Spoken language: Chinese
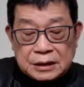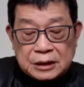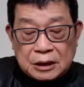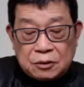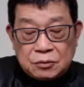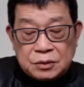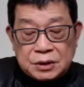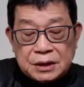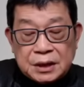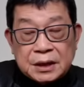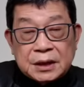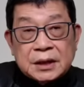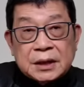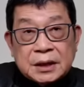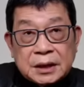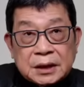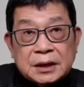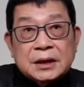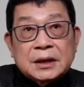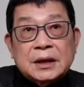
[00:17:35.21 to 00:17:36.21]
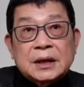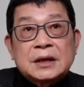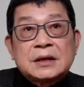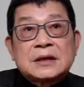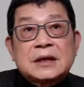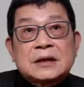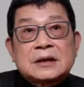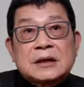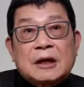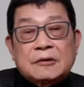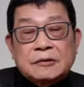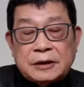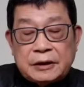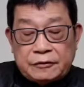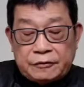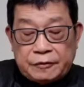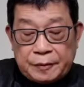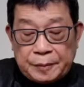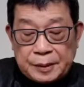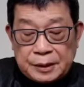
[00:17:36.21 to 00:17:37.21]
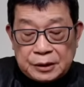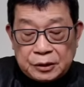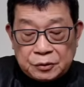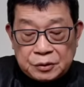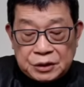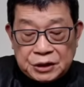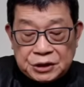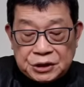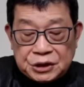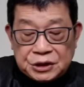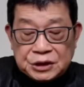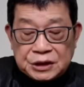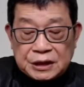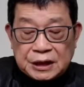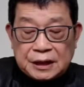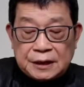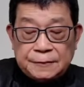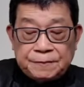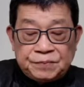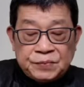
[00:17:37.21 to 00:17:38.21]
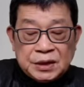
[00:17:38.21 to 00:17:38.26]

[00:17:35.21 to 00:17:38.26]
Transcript: 朝鲜可能在导弹方面有一些进展。